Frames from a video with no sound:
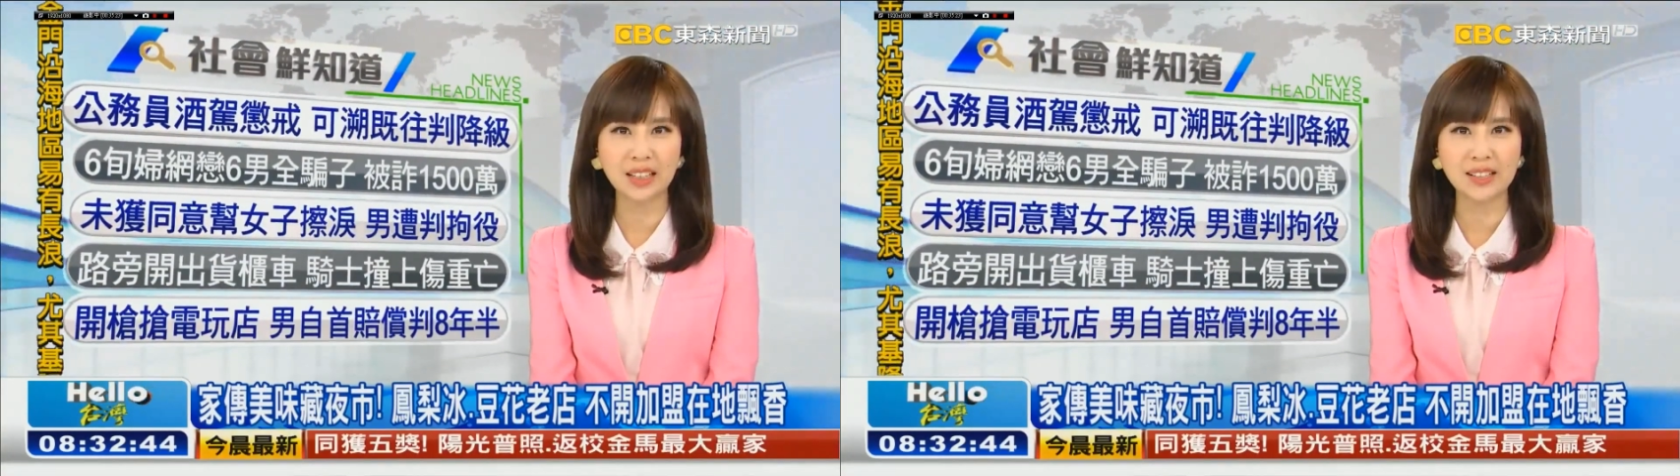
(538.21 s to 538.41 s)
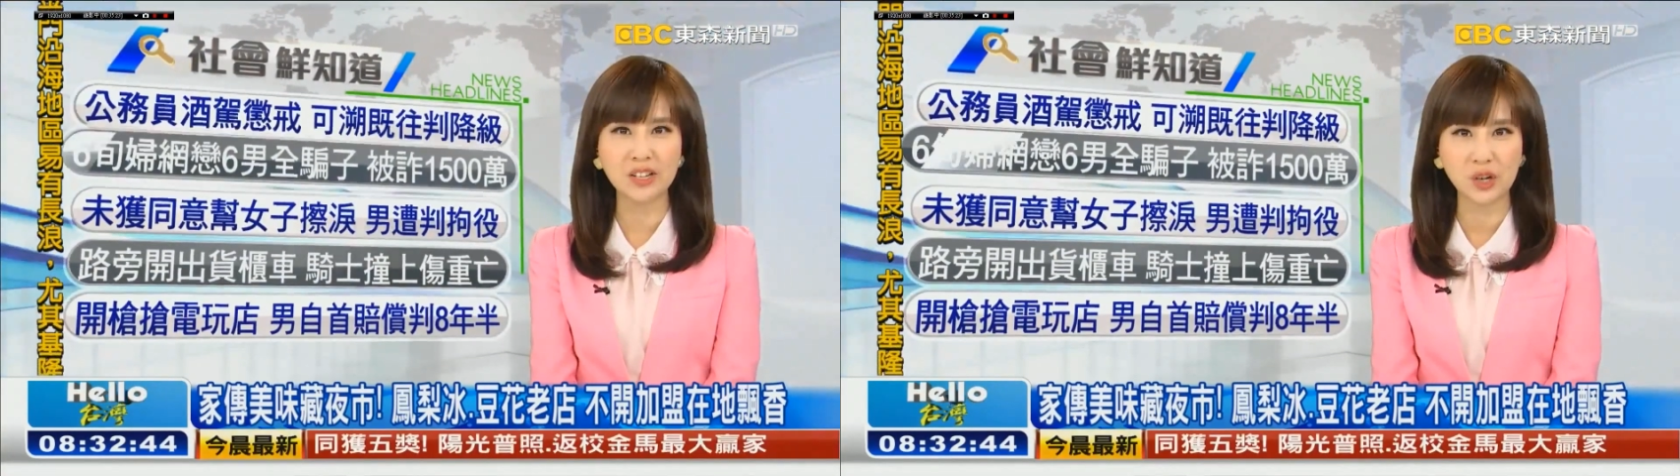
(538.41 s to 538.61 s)

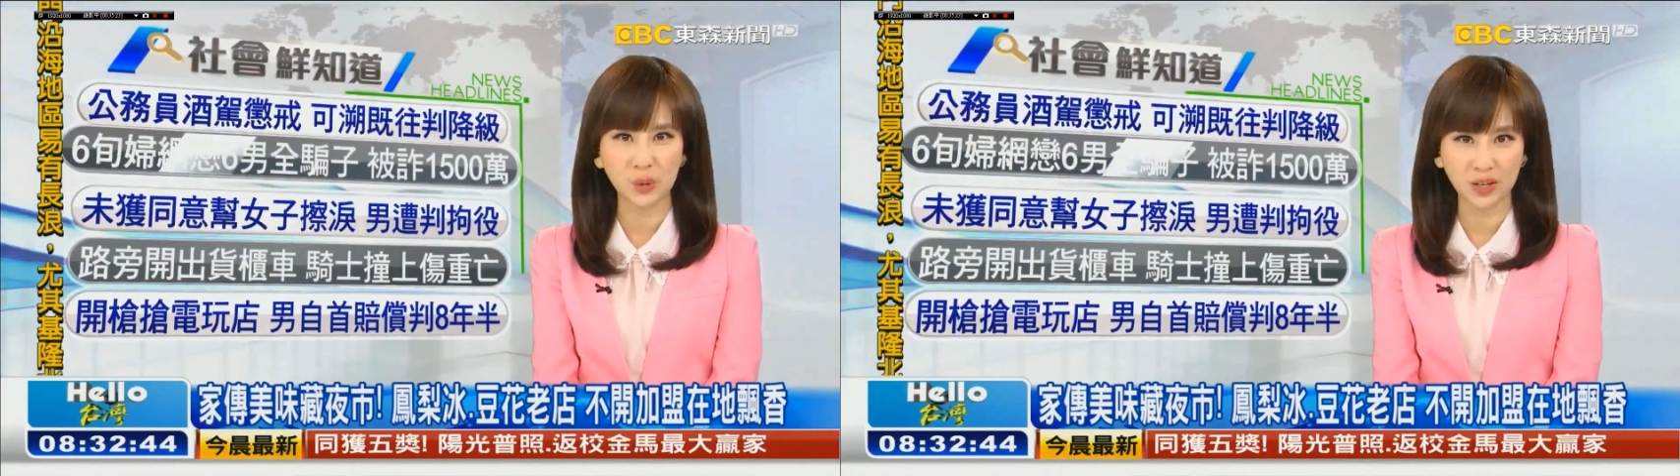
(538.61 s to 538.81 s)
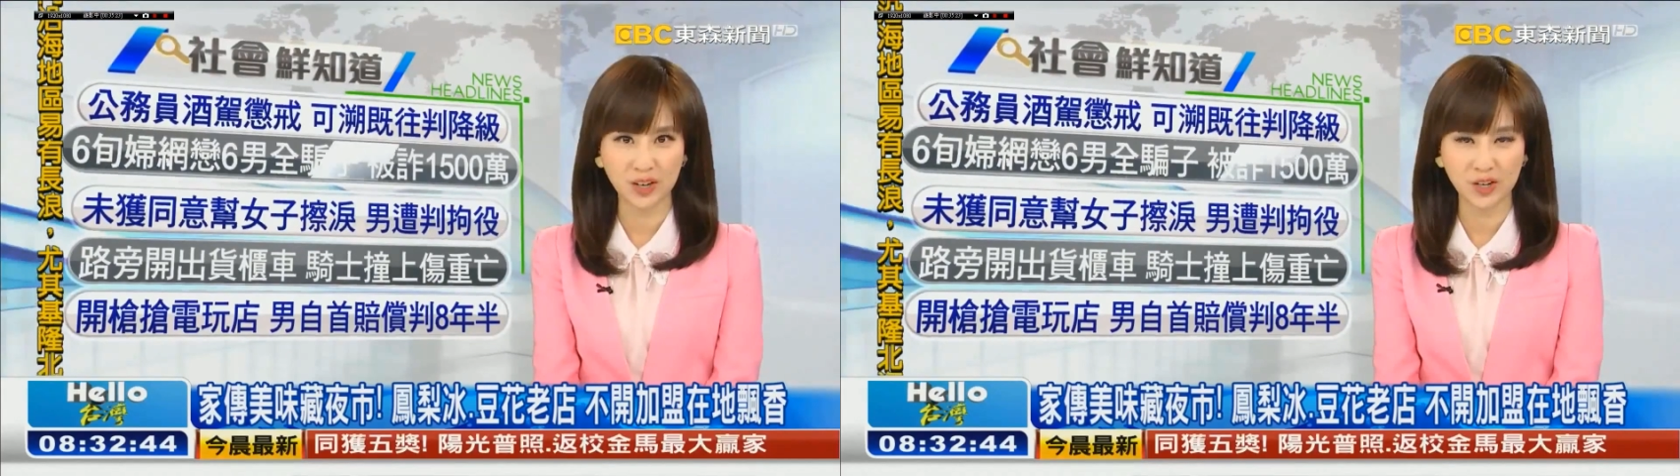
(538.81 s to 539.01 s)
底是
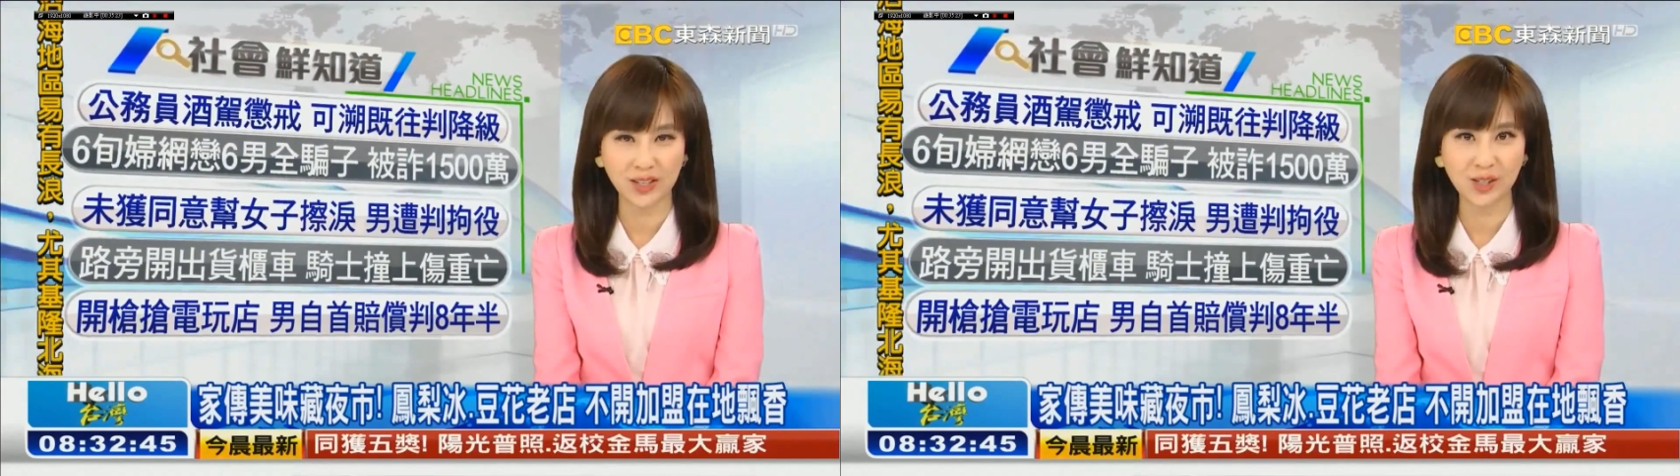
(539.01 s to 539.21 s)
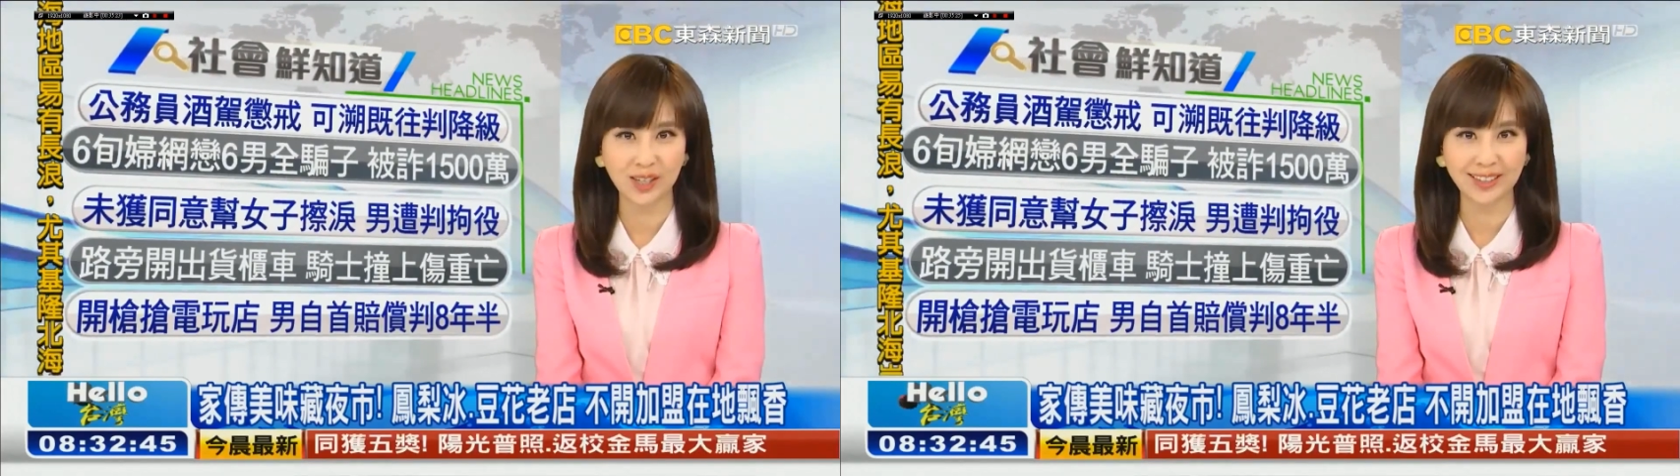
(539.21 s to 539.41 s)
如何
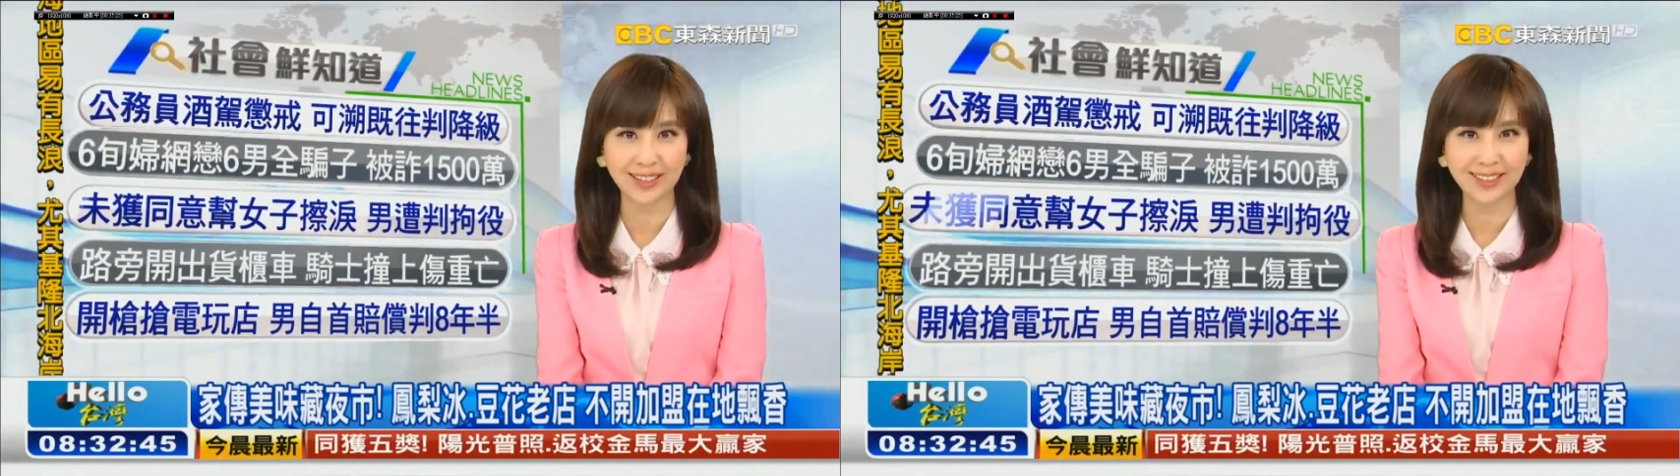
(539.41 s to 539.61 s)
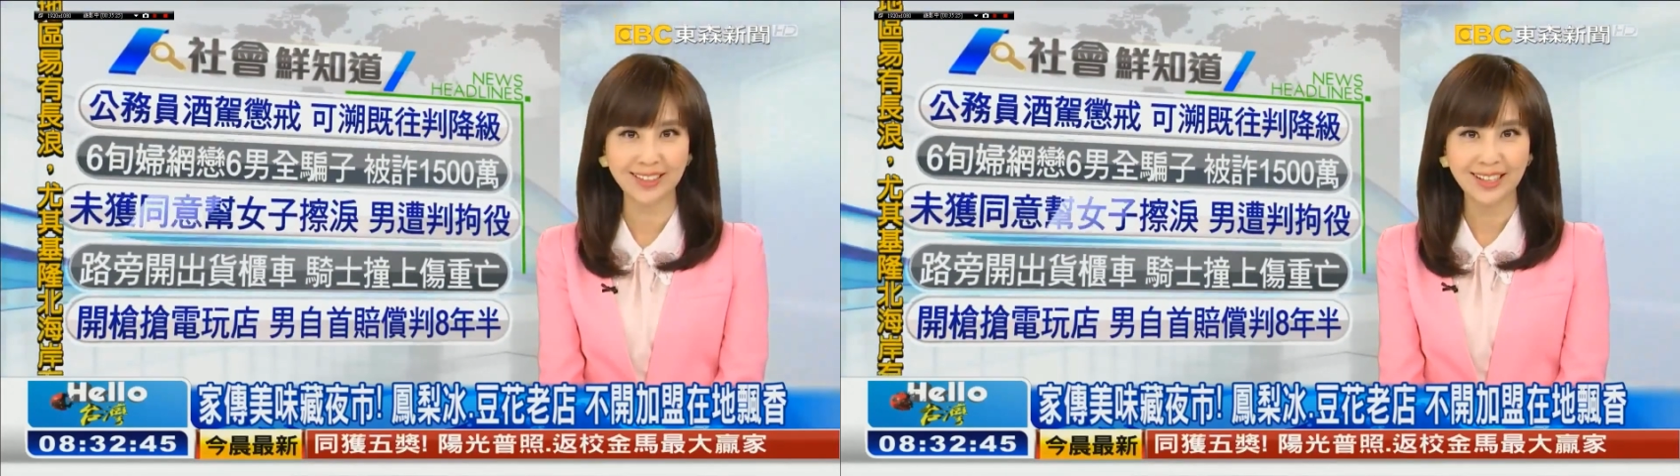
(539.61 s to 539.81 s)
生存的？